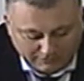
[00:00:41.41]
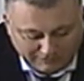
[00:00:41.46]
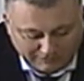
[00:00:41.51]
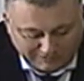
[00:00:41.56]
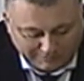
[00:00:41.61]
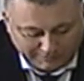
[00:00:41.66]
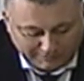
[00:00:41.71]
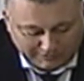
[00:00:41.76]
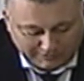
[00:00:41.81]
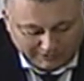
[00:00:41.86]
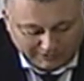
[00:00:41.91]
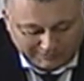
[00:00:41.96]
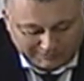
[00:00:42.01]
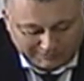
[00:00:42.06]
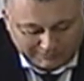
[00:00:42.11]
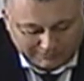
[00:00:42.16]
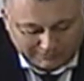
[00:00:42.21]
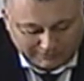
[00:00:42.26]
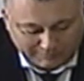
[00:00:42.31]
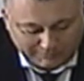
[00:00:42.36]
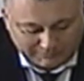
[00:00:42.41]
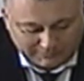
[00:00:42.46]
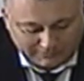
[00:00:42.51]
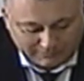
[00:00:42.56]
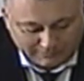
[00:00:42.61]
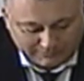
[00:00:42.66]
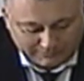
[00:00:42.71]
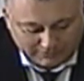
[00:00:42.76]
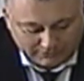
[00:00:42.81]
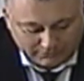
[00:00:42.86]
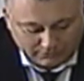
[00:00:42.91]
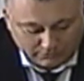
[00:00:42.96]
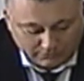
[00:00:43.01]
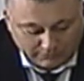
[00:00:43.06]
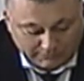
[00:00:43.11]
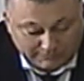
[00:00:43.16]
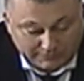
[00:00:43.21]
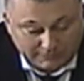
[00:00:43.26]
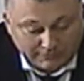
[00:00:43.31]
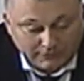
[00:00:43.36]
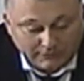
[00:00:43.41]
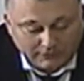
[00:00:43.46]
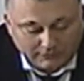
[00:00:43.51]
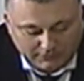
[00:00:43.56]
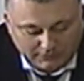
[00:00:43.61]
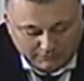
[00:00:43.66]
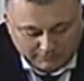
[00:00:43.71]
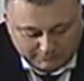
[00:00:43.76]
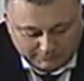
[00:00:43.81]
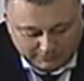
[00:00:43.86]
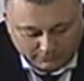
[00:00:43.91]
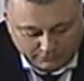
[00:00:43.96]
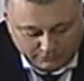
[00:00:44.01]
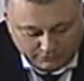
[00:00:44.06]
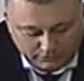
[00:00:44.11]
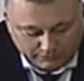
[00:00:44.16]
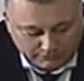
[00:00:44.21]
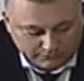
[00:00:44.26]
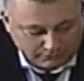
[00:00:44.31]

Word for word: в рамках гарантийных обязательств, которые у нас заключены в